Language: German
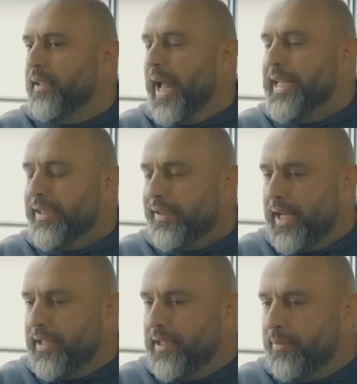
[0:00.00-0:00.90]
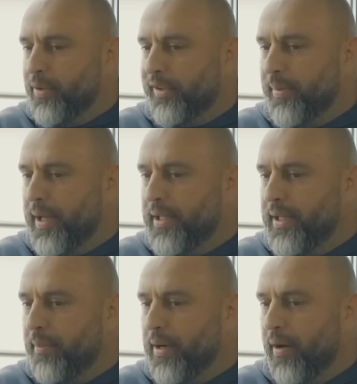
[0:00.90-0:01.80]
Gleichzeitig muss
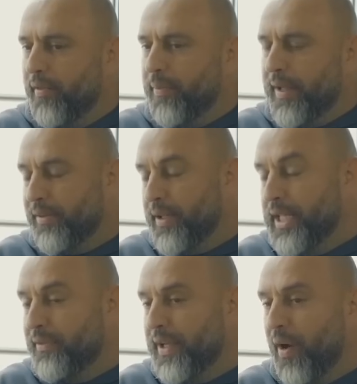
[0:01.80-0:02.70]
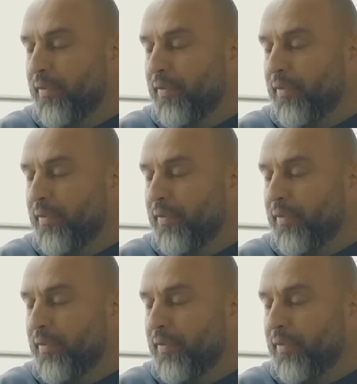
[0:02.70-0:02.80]
man aber aufpassen, oder ich will